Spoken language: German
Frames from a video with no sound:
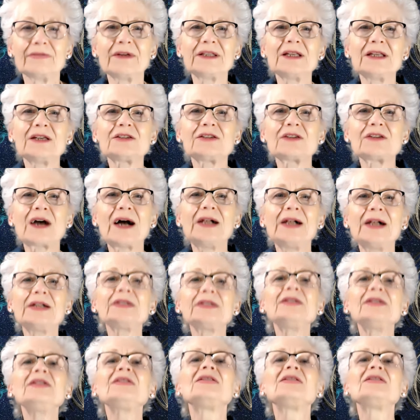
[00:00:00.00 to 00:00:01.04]
Wenn ich
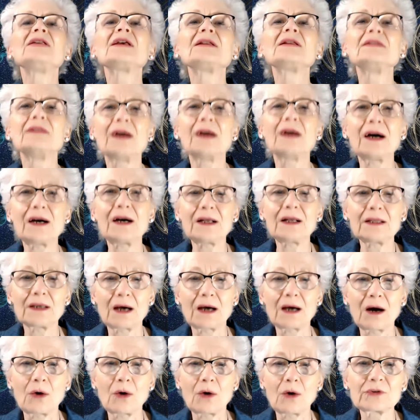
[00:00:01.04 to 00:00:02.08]
all die
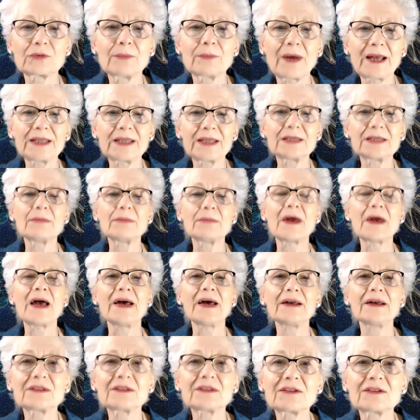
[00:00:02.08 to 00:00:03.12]
Signale aus meinem
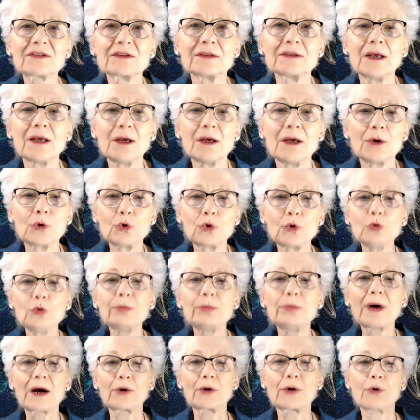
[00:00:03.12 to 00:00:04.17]
Herzen
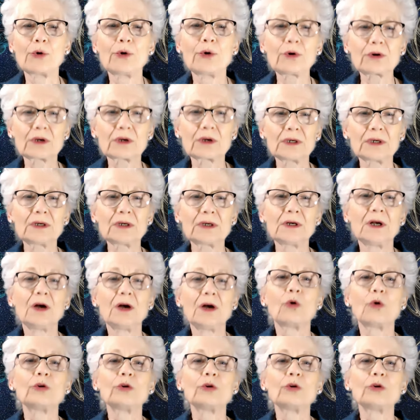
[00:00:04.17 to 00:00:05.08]
überhöre